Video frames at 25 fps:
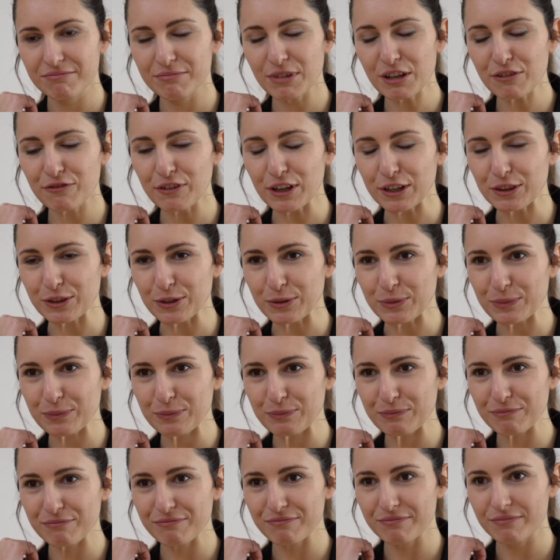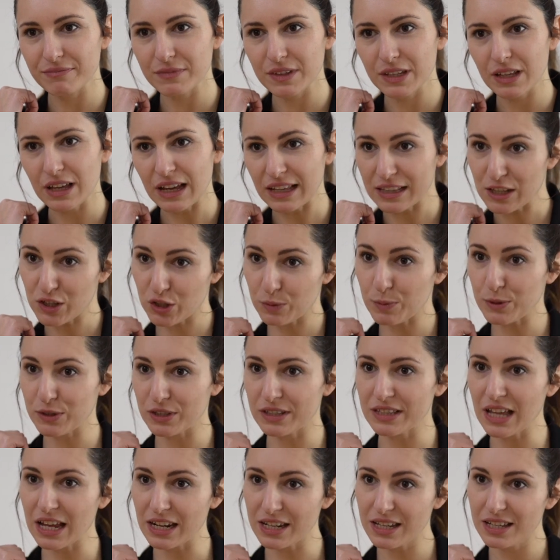Perfetto. Adesso
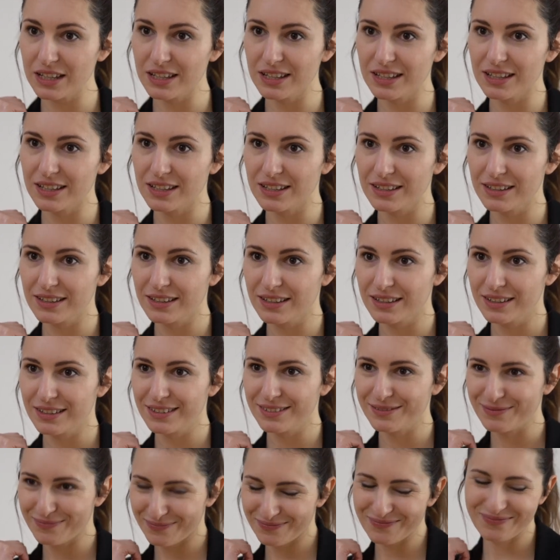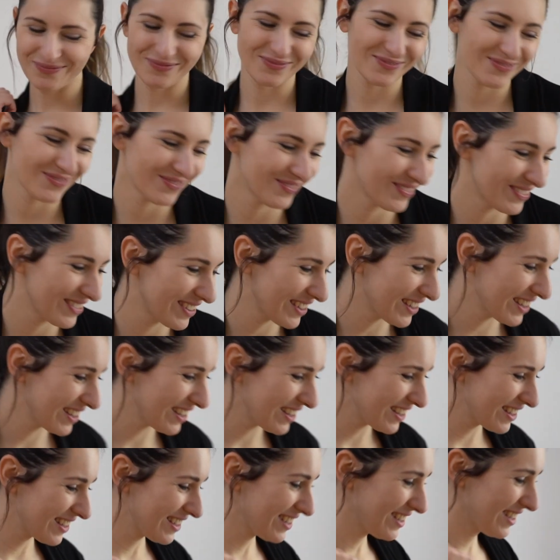posso andare? Certo, prego, prego.
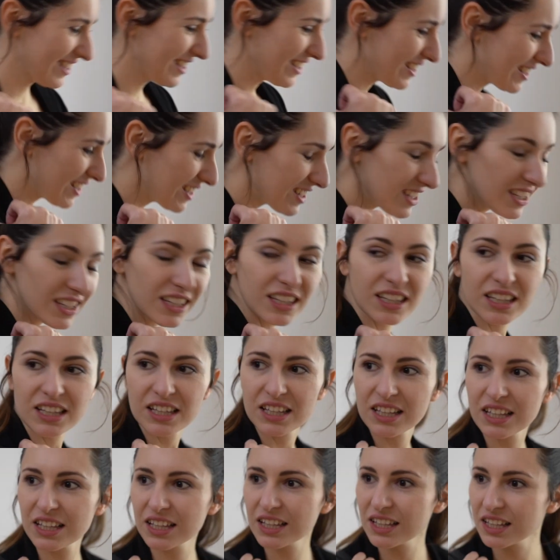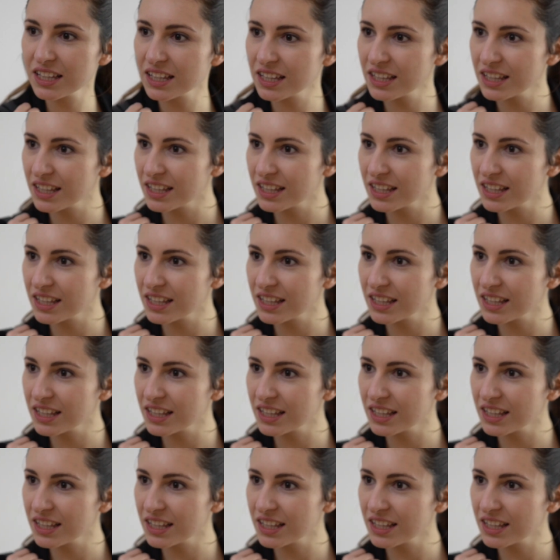Oh, che, che, che, che, che fai?